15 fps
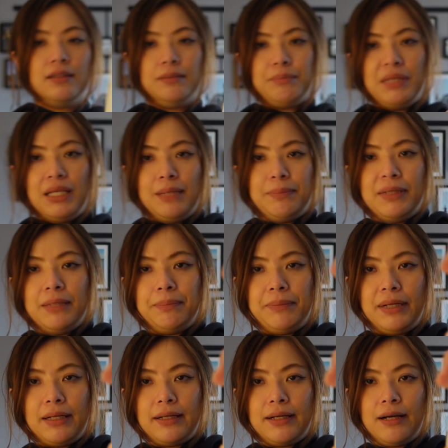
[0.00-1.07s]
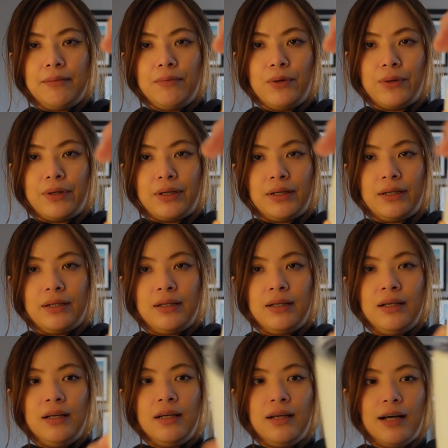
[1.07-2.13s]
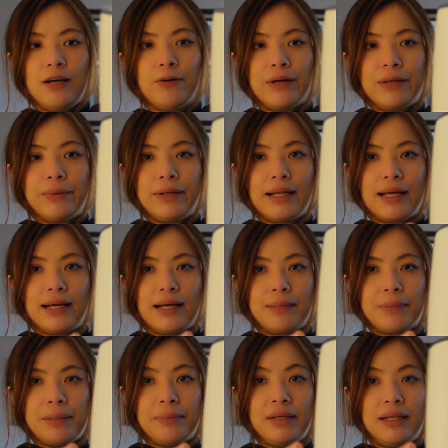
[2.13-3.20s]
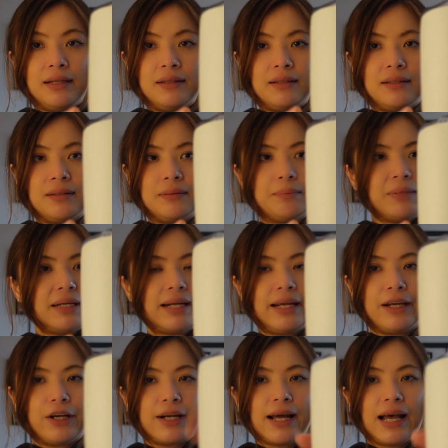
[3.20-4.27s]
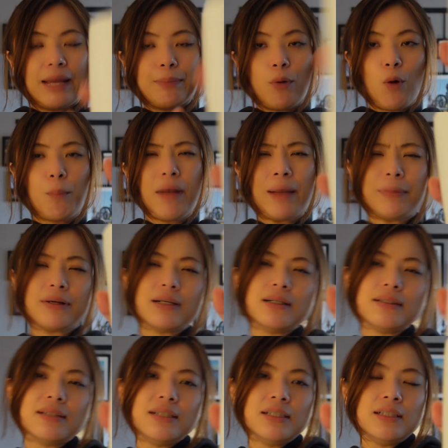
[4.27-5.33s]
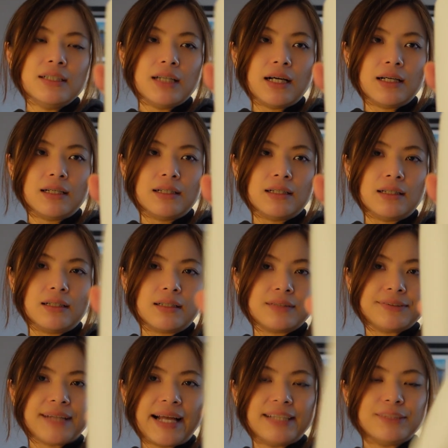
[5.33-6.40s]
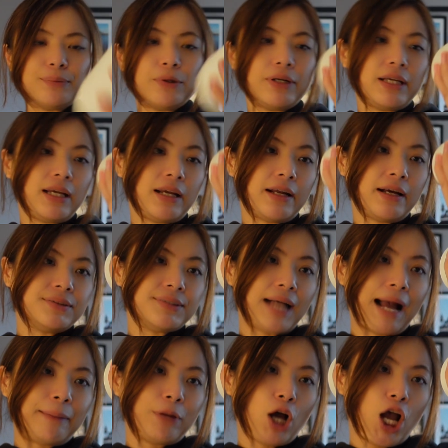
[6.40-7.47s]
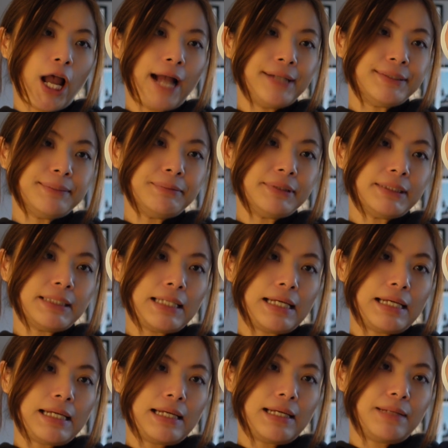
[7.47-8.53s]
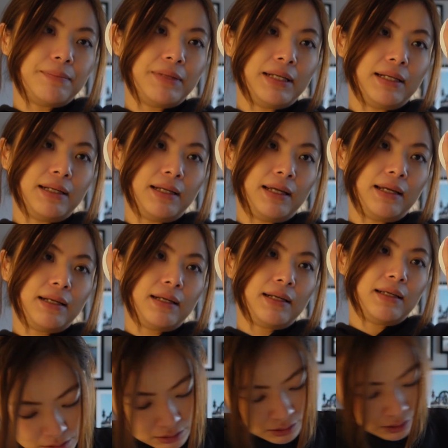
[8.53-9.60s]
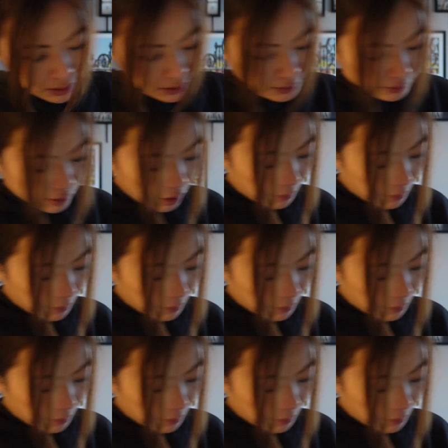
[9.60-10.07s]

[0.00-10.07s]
มีเปิดปิดข้างบนเอาไว้เวลาไปบินไปไหนก็ได้พกไปมันก็เอ่อไซส์พอดีนะคะสามร้อยห้าสิบสี่มิลลิลิตรต่อ